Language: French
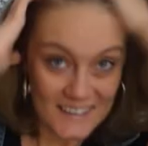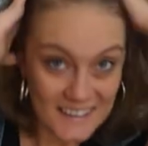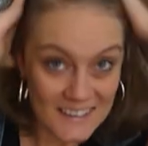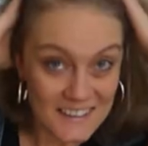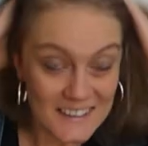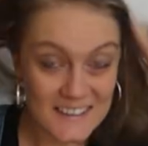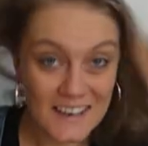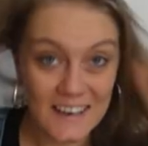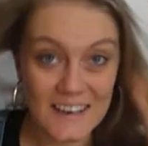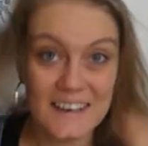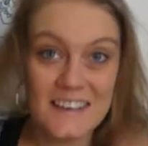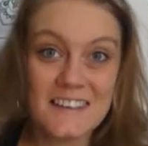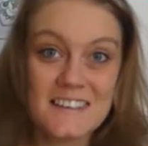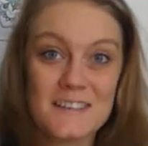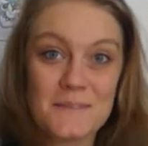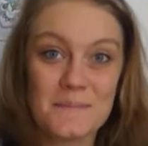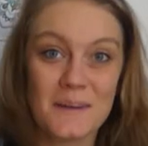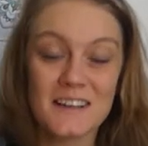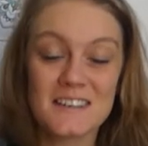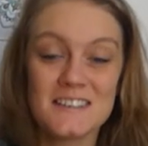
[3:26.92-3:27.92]
ça y est,
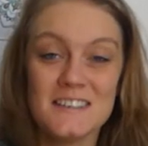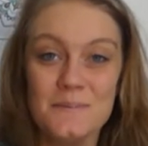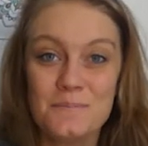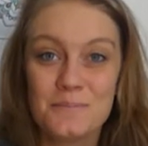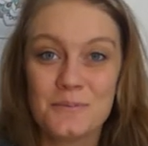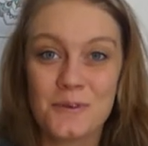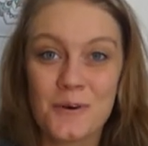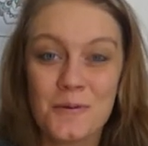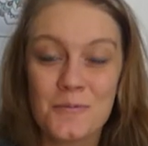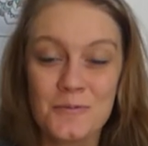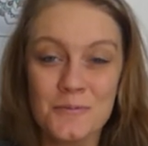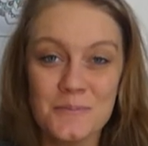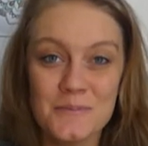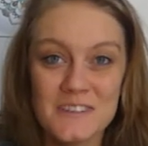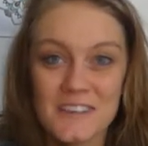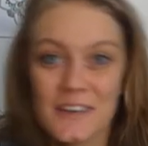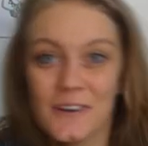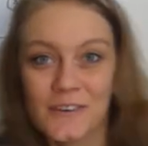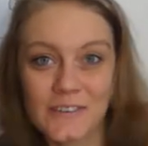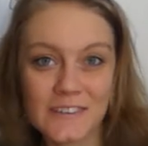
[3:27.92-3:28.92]
c'est parti pour mon
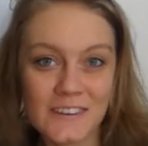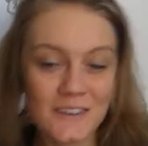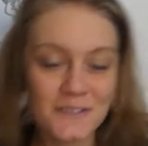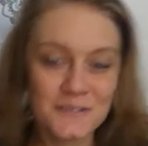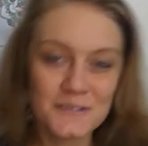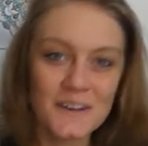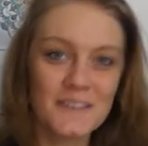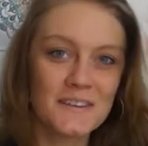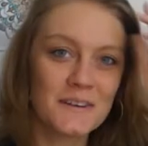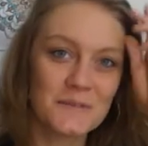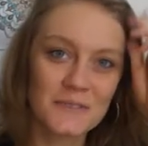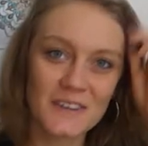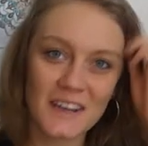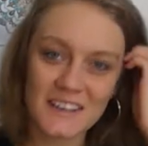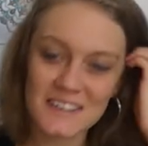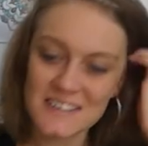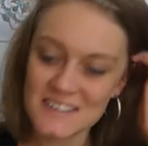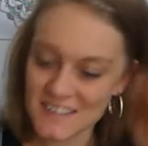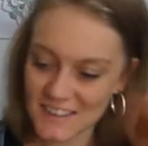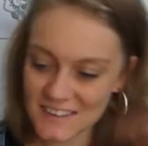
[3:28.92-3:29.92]
petit rendez-vous avec mon
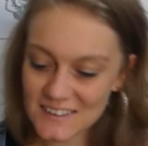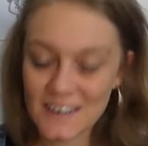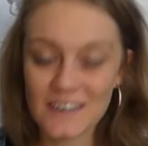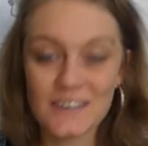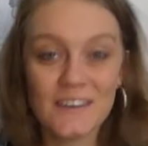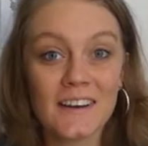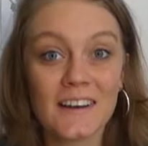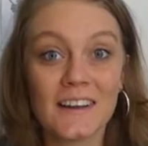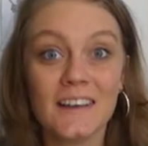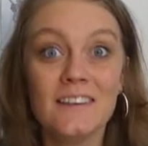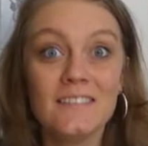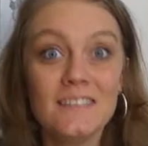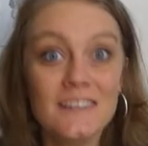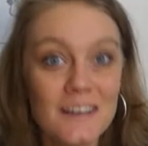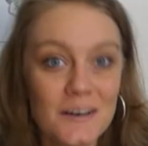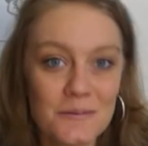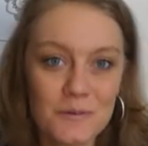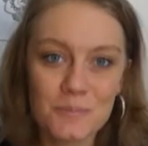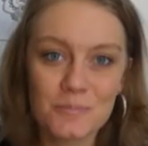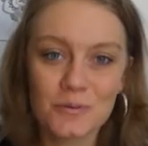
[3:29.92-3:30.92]
artiste intérieur.
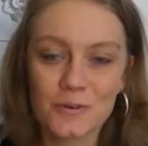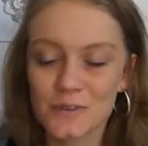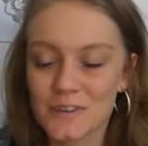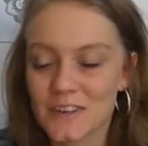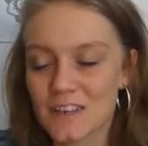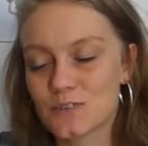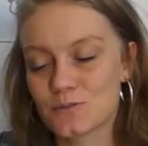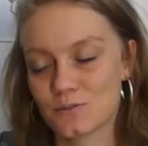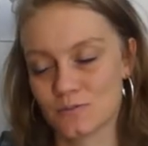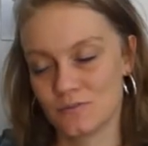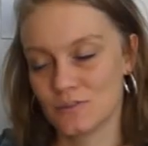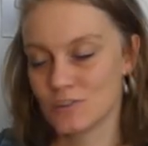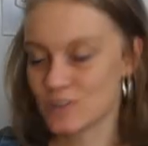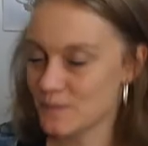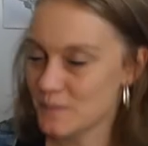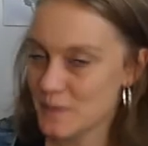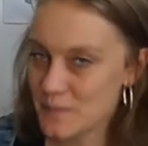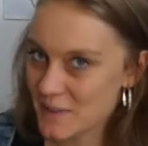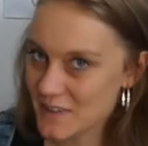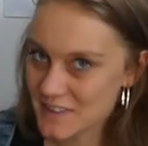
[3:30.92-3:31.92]
Évidemment, pour l'occasion,
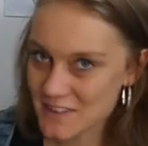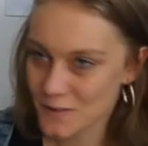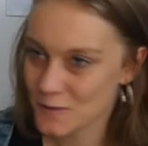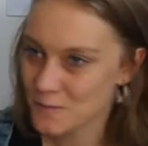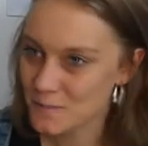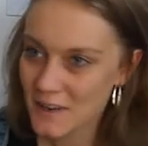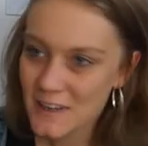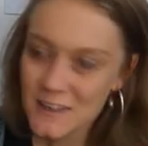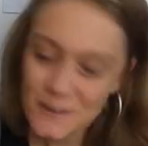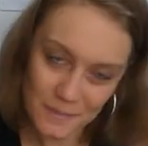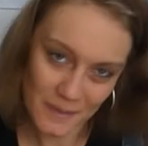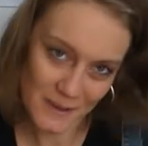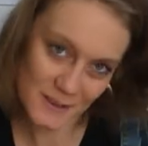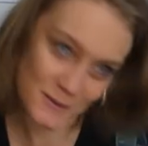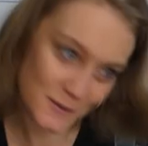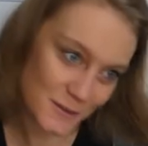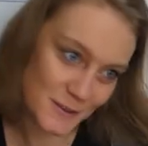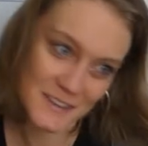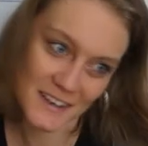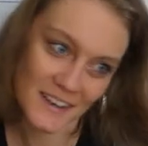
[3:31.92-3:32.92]
j'ai mis ma salopette
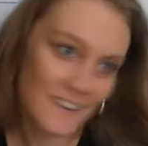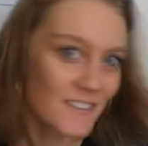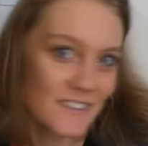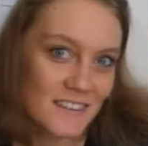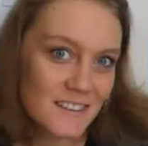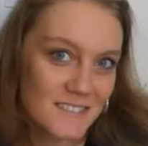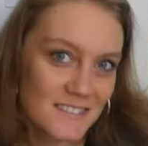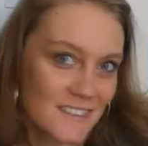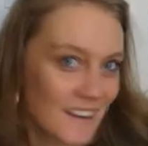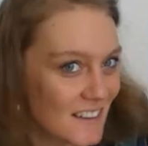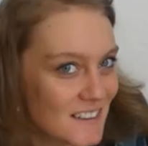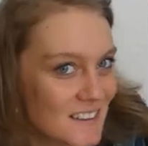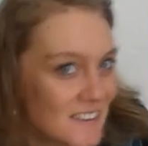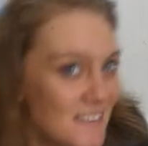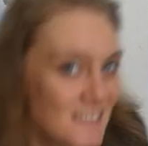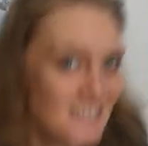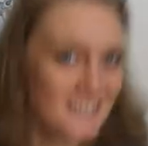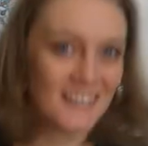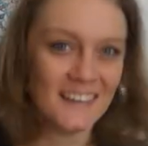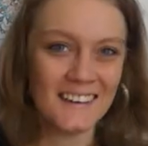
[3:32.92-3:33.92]
parce que c'est un rendez-vous d'artiste.